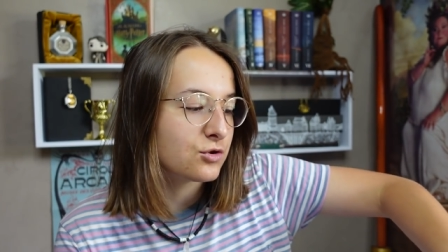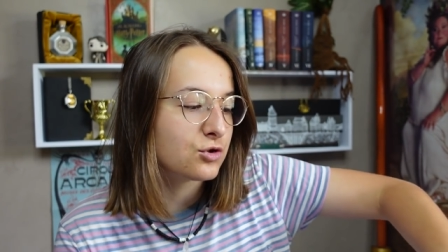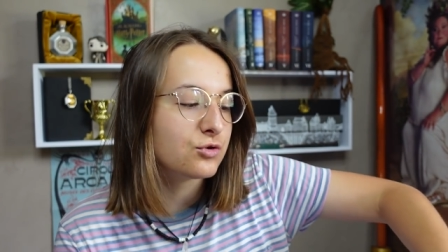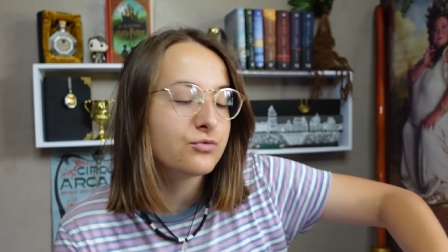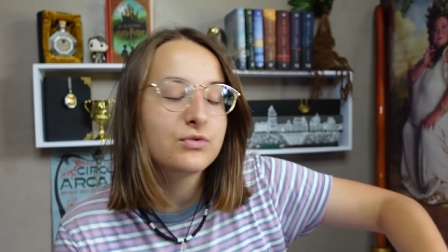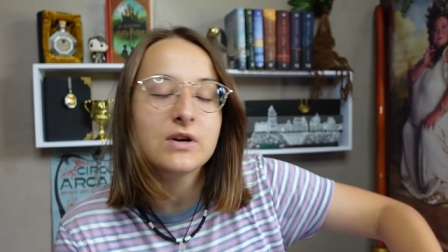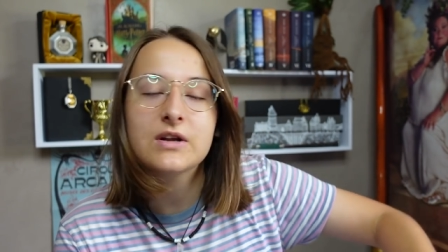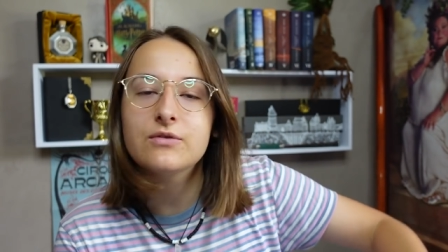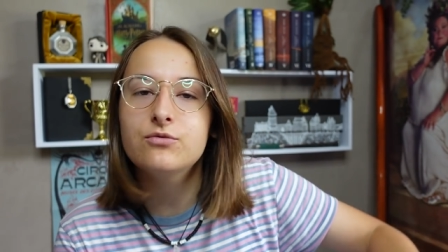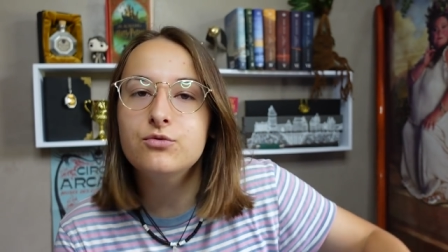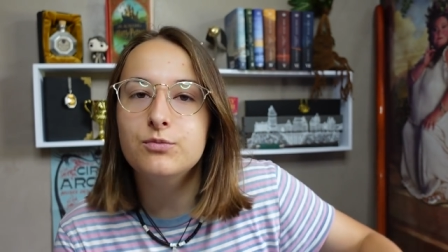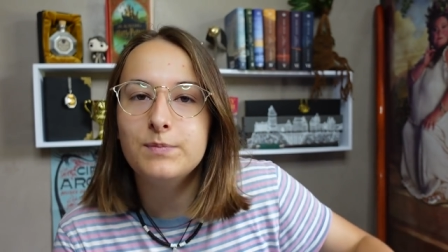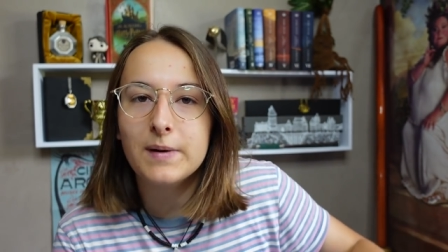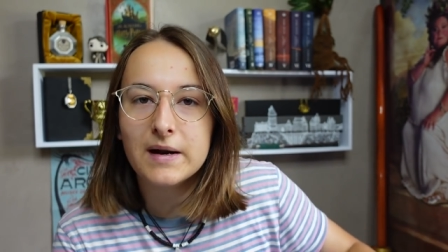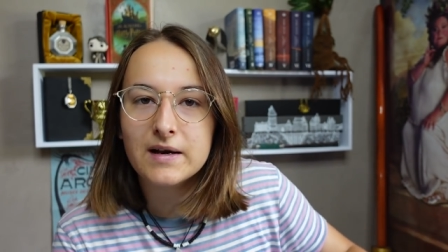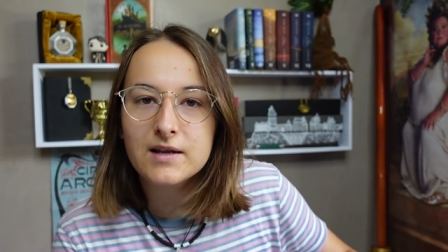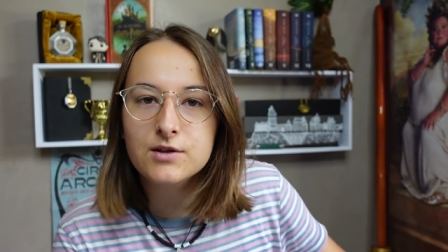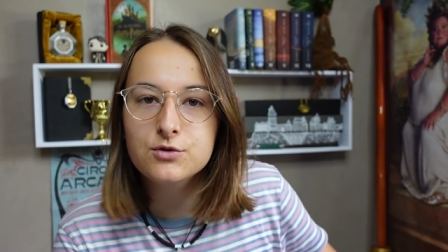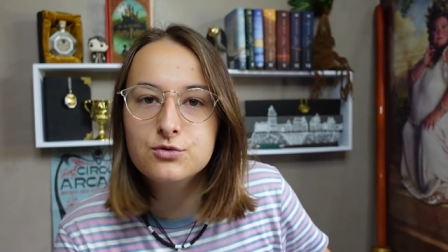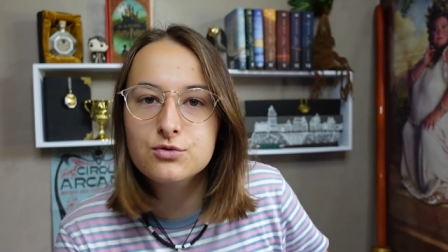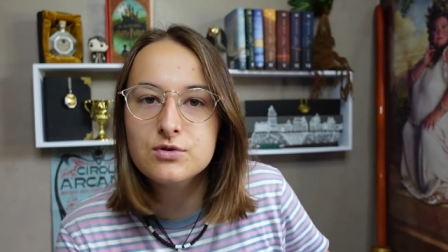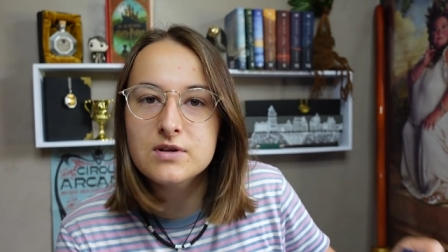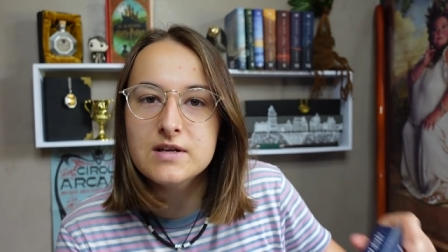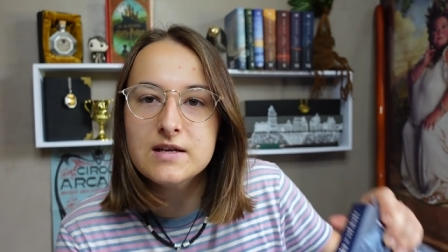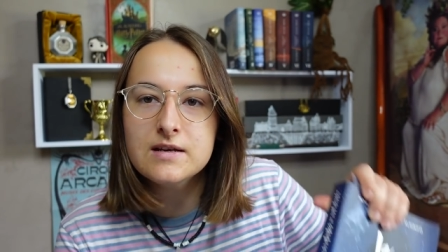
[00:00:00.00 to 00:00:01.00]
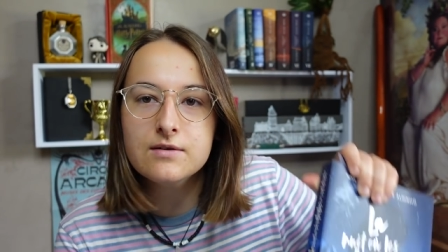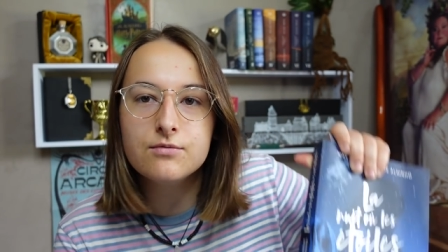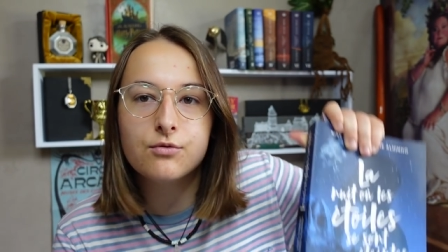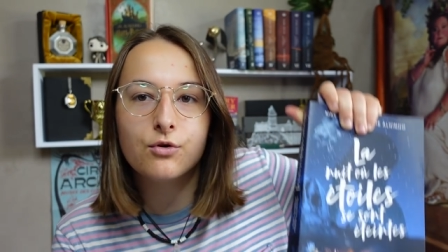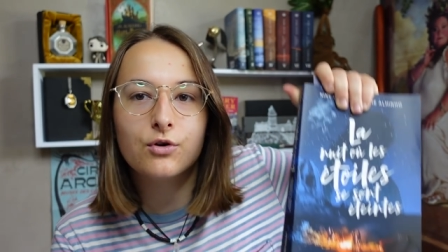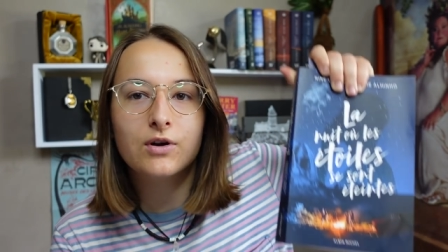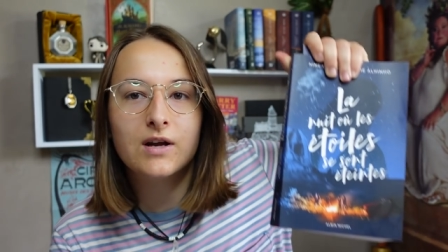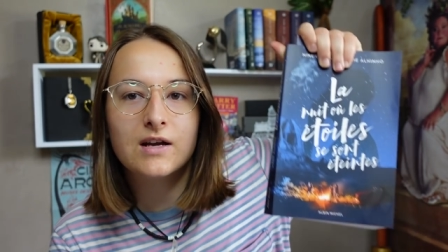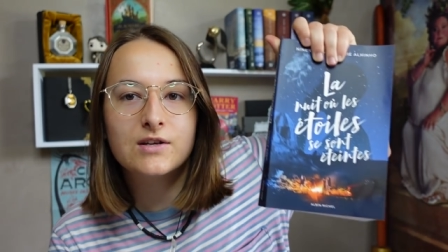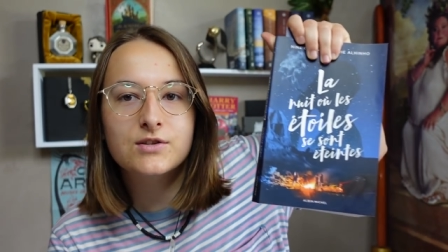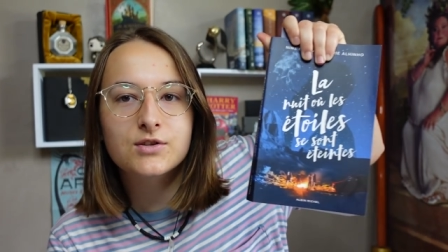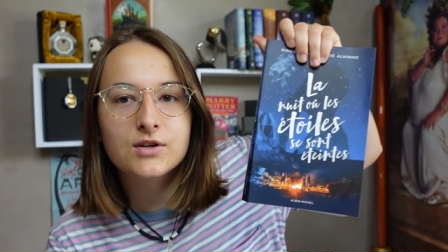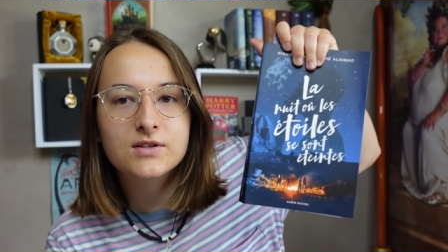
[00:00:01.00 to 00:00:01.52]
je voulais vous parler du livre
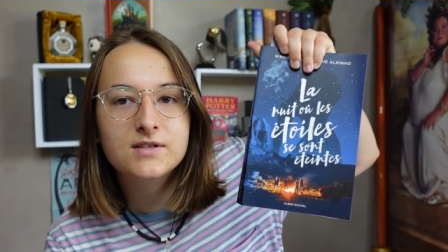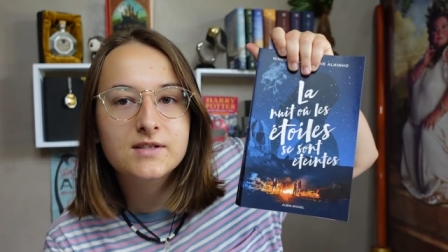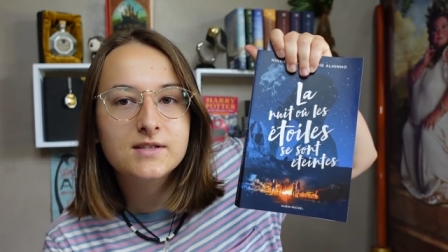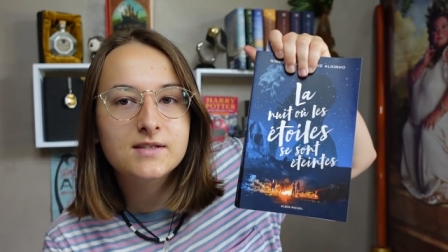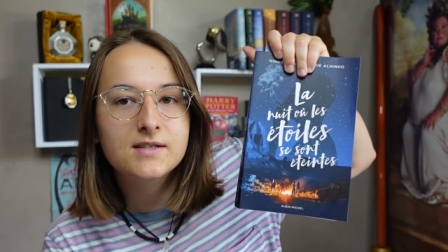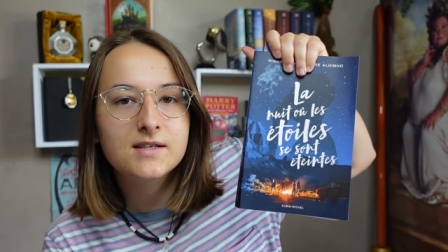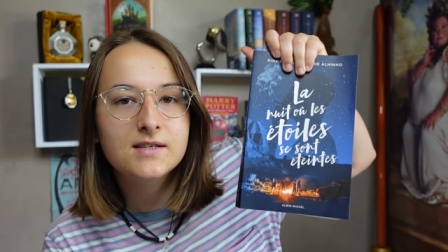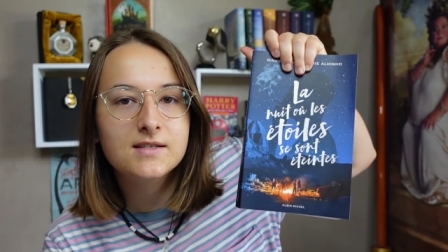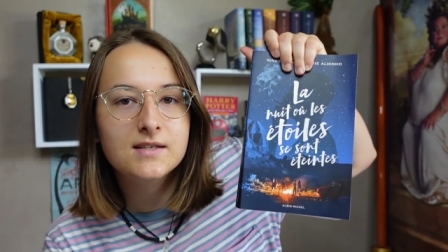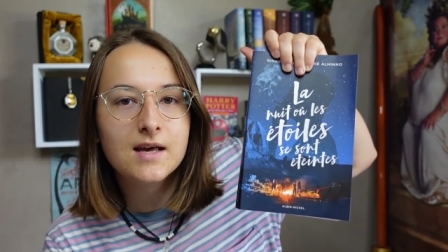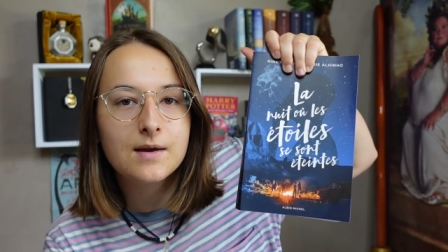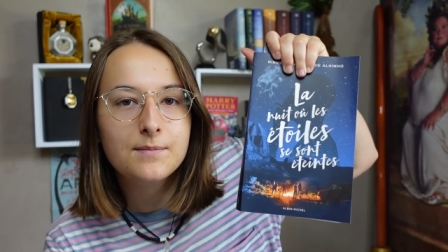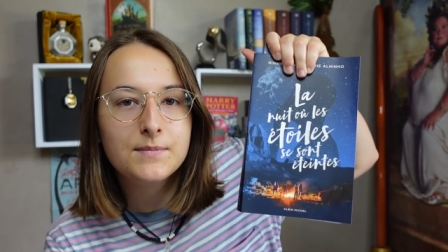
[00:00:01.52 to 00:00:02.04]
qu'a sorti ses